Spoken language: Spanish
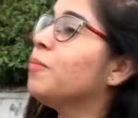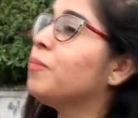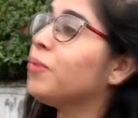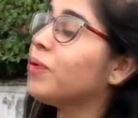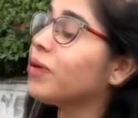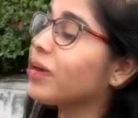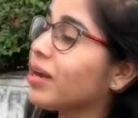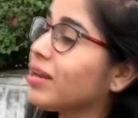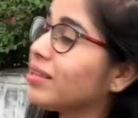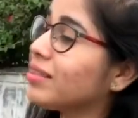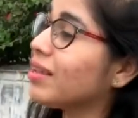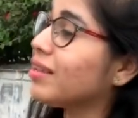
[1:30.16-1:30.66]

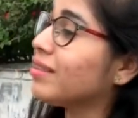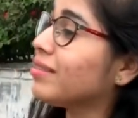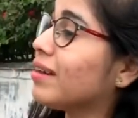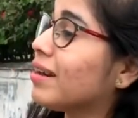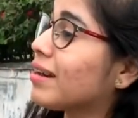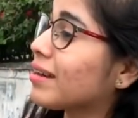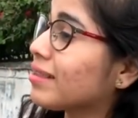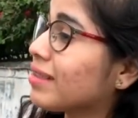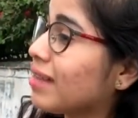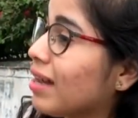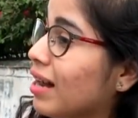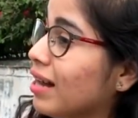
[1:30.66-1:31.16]
¿Por qué te
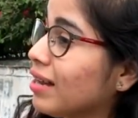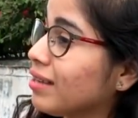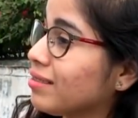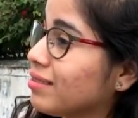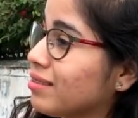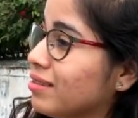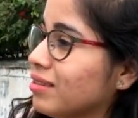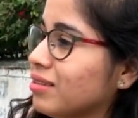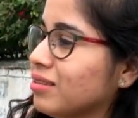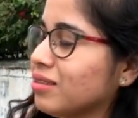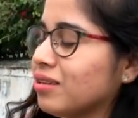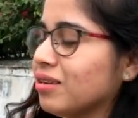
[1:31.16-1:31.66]
tardaste?
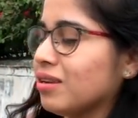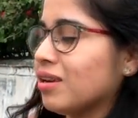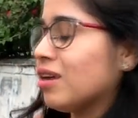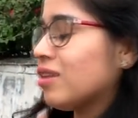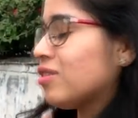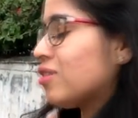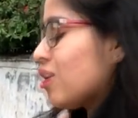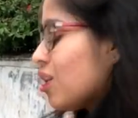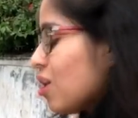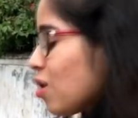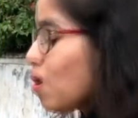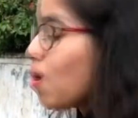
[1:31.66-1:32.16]

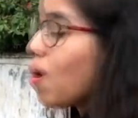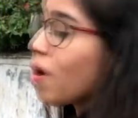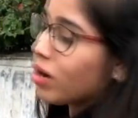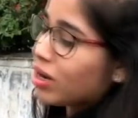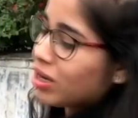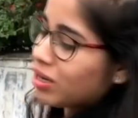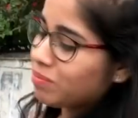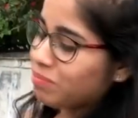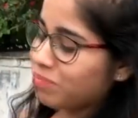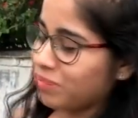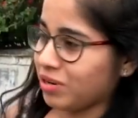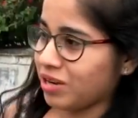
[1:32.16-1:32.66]
Tenías
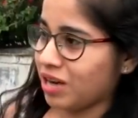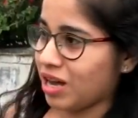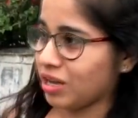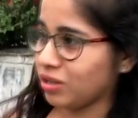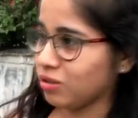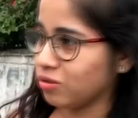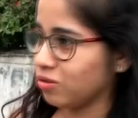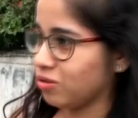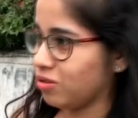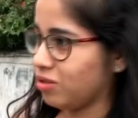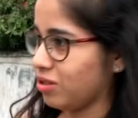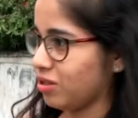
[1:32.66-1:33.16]
horas
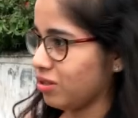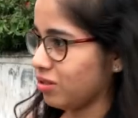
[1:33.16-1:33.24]
esperando.